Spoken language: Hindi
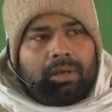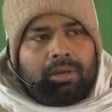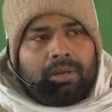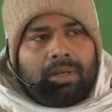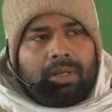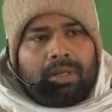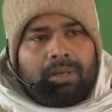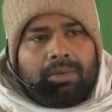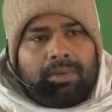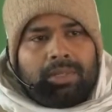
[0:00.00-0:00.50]

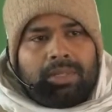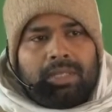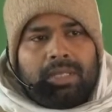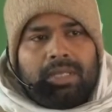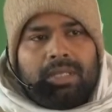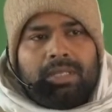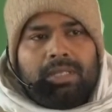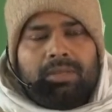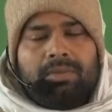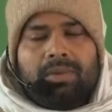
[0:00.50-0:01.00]

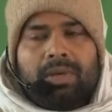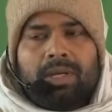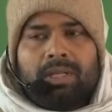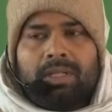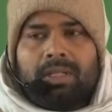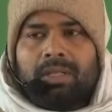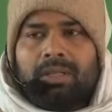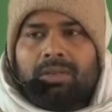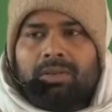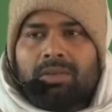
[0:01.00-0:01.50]

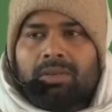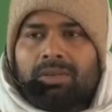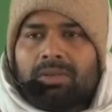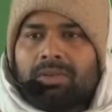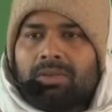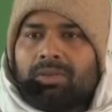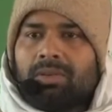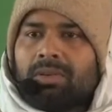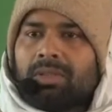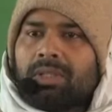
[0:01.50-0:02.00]
निर्विशेषवादी लोग
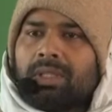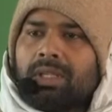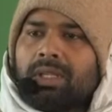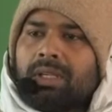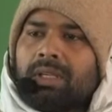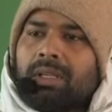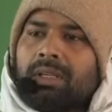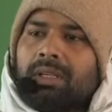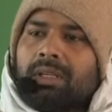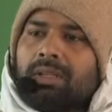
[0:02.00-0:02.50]
जो होते
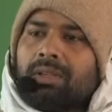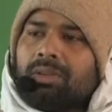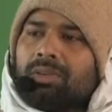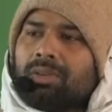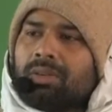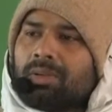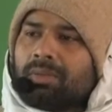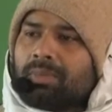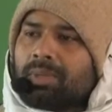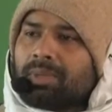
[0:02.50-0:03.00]
हैं
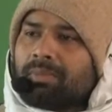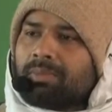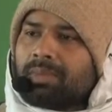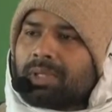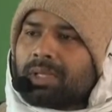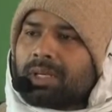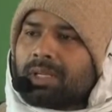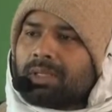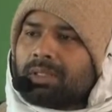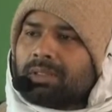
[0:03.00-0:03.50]
निर्गुण ब्रह्म
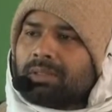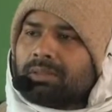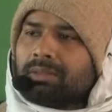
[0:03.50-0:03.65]
का